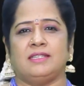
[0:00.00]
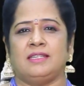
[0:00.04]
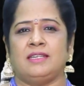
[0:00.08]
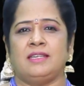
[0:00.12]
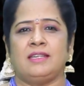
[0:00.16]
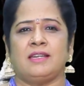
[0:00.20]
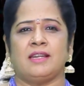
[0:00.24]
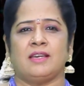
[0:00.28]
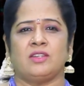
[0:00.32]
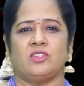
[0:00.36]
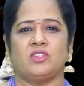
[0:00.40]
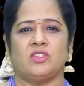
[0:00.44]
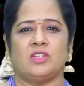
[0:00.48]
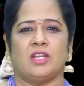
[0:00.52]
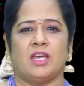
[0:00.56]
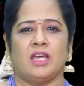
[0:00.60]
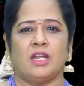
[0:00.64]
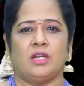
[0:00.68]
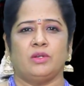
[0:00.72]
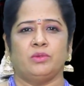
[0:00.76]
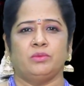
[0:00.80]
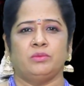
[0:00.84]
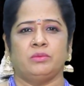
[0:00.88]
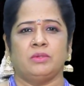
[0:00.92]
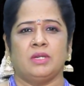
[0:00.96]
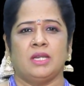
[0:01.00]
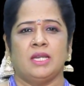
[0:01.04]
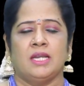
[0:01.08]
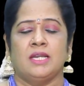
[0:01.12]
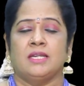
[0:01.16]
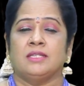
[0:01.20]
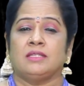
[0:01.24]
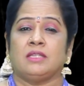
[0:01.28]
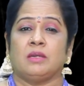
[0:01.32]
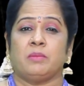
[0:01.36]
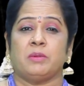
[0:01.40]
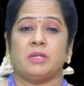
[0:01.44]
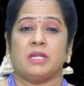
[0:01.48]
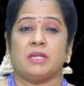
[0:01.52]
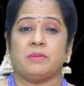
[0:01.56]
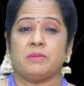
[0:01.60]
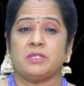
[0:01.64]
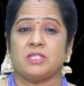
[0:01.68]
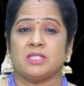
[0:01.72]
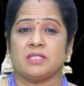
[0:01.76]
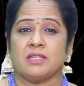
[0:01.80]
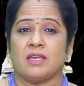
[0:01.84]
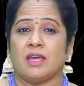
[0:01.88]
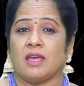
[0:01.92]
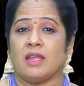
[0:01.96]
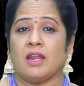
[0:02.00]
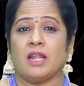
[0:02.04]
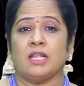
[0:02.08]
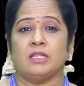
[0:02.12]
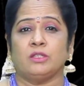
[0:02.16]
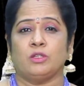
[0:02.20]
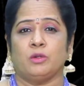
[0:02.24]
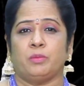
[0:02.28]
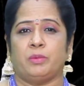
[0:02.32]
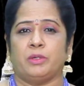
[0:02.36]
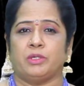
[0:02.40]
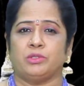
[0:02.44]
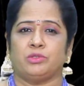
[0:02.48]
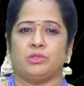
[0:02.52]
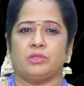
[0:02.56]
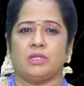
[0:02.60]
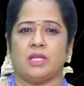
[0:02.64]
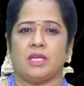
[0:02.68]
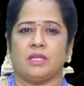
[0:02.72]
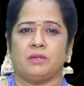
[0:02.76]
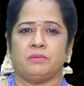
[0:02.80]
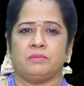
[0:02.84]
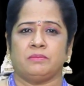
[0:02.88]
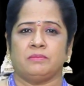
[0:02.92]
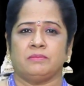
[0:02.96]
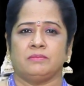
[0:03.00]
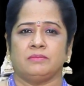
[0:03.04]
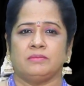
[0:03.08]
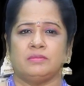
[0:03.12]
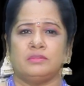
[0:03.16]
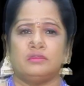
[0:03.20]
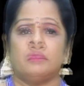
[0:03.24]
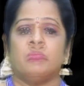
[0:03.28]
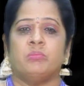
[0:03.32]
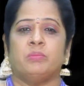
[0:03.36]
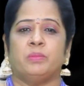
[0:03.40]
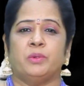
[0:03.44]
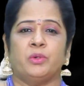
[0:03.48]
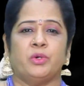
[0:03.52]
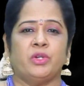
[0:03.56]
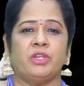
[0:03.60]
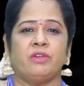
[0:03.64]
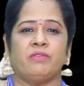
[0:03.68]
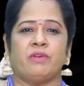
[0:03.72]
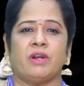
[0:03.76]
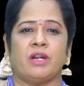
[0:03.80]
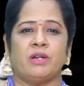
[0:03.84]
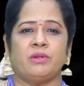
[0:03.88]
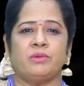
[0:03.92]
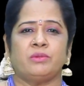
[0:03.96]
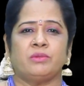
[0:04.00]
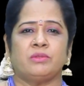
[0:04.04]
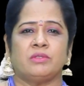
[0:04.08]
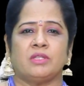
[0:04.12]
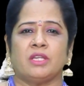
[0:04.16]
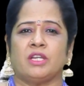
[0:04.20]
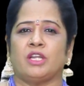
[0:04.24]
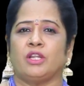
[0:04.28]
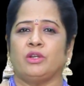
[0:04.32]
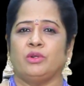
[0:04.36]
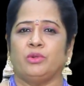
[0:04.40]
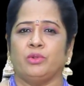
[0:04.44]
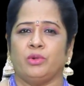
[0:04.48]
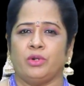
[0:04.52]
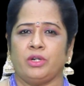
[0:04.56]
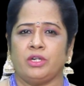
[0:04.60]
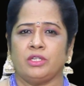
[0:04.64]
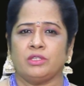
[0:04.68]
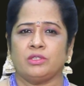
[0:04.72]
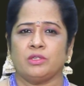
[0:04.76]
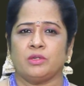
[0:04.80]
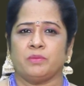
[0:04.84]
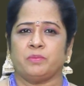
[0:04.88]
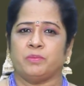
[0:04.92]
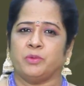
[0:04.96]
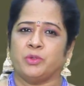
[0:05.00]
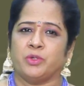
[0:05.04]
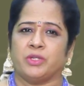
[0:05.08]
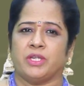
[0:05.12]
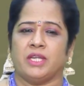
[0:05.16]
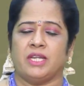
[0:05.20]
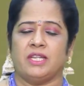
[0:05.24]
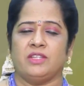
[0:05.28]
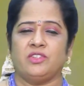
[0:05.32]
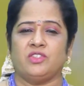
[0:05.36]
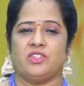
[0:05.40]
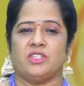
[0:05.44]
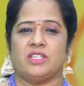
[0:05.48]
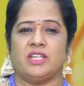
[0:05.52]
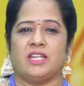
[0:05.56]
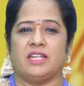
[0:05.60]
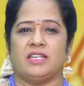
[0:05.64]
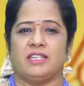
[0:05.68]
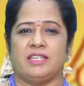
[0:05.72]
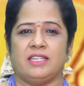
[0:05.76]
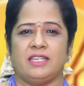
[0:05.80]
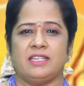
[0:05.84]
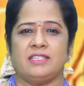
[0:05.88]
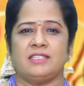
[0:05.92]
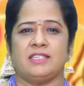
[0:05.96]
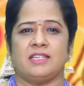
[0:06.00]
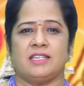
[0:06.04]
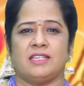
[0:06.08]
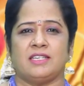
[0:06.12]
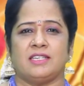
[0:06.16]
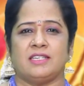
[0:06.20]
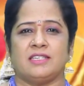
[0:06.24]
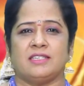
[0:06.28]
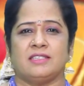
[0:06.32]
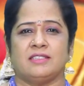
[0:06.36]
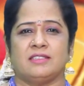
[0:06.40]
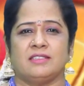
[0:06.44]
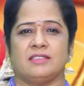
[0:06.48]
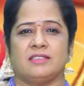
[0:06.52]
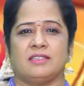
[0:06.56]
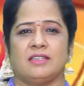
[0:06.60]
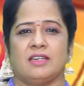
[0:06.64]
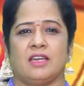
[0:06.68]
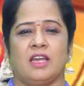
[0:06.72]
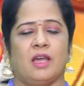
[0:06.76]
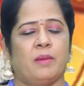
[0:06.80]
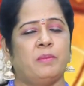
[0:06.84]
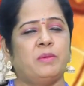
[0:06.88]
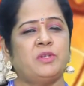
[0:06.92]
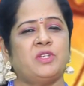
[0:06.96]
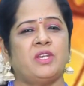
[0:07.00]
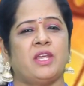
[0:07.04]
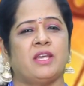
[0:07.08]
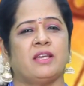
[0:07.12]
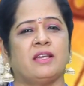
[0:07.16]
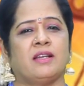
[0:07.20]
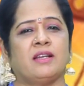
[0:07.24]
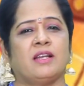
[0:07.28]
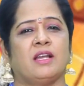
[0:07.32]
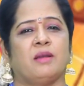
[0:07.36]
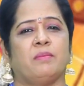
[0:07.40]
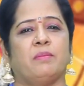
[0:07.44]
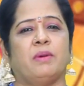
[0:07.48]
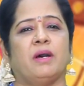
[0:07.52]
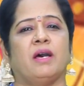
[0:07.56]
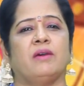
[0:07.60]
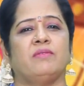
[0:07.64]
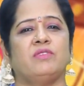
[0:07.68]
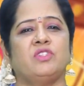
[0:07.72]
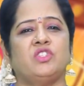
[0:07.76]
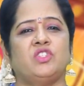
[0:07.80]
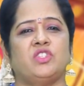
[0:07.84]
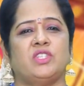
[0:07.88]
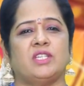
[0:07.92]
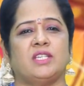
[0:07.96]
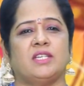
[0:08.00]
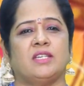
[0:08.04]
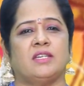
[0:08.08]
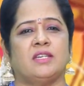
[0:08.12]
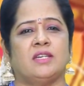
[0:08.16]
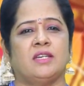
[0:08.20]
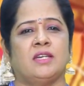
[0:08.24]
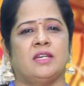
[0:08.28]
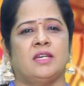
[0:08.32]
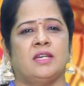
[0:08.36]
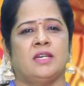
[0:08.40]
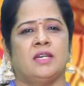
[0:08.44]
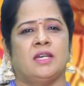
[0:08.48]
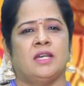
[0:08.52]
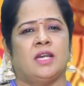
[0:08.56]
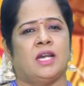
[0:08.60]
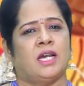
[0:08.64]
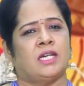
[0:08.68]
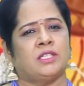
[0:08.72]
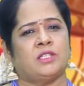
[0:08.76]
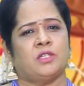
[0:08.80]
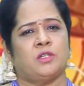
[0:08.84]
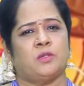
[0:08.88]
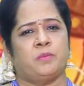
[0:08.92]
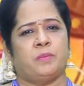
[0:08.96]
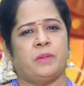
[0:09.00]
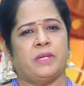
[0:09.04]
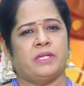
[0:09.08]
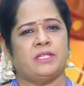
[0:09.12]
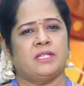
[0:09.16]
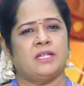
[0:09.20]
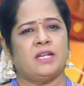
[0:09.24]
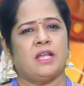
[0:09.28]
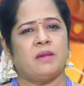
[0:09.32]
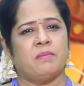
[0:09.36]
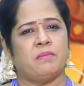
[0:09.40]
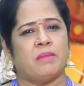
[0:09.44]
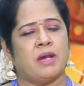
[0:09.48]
నీరాజనాలను తమ నమస్కారాలతో పెడుతున్నారు బోయవాడు తన నోటితో పుక్కిలించిన నీటిని అభిషేకంగా భావించి అతడు పెట్టిన